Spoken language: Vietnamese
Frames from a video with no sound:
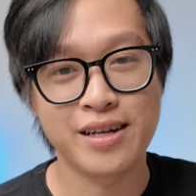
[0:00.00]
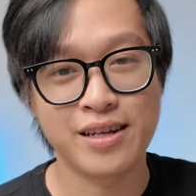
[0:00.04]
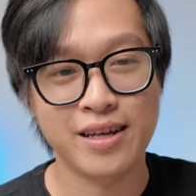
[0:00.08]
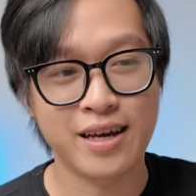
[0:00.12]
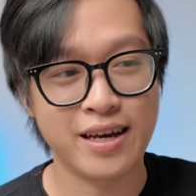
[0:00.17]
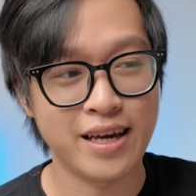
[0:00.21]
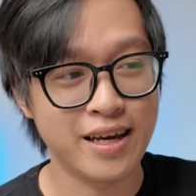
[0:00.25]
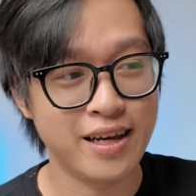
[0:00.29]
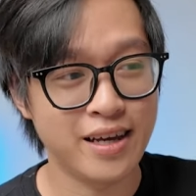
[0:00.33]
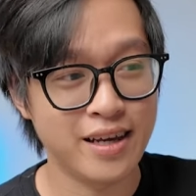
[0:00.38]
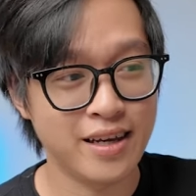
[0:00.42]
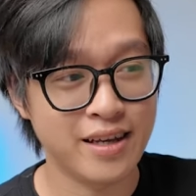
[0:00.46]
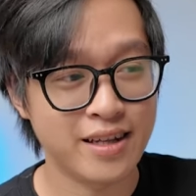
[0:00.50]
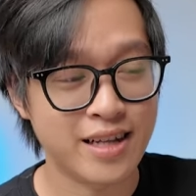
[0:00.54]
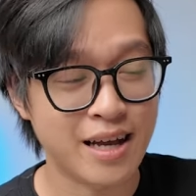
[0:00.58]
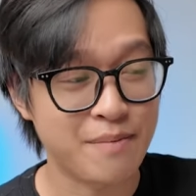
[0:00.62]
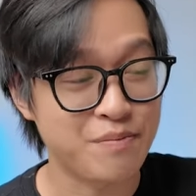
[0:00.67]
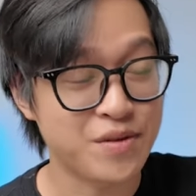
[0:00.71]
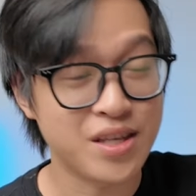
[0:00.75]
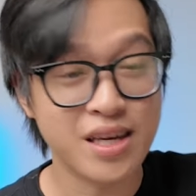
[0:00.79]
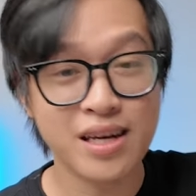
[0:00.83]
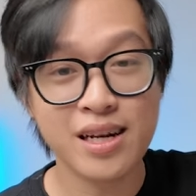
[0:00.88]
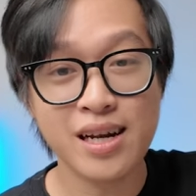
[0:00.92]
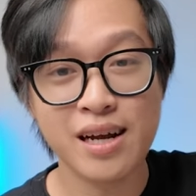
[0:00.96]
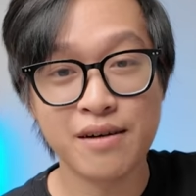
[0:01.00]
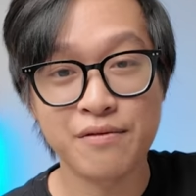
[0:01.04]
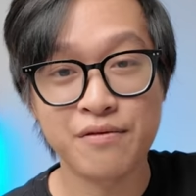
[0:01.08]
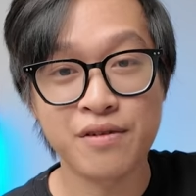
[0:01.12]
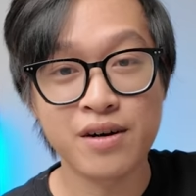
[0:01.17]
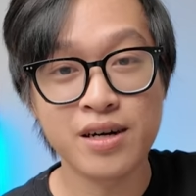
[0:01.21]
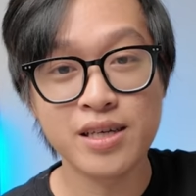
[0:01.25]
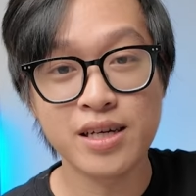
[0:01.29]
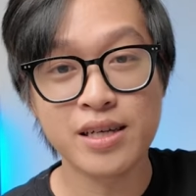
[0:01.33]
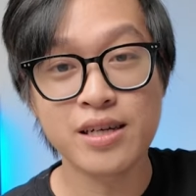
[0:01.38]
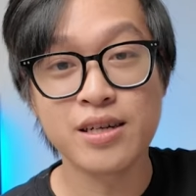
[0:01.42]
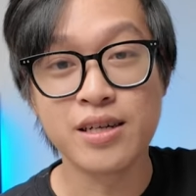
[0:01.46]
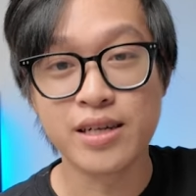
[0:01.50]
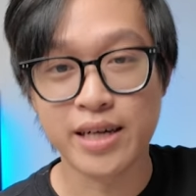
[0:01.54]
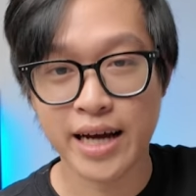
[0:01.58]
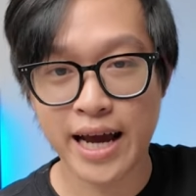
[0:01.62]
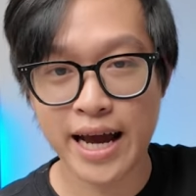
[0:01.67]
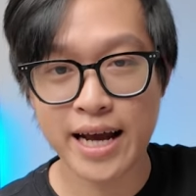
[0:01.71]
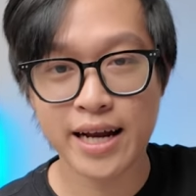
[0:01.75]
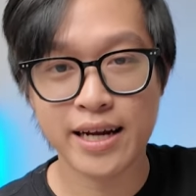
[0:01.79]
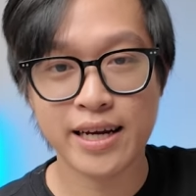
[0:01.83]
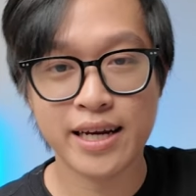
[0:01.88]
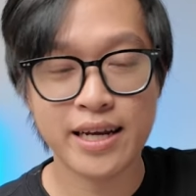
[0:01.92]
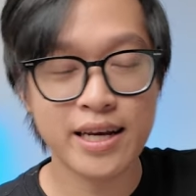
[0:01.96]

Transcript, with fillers: Thì thậm chí là với những người khác,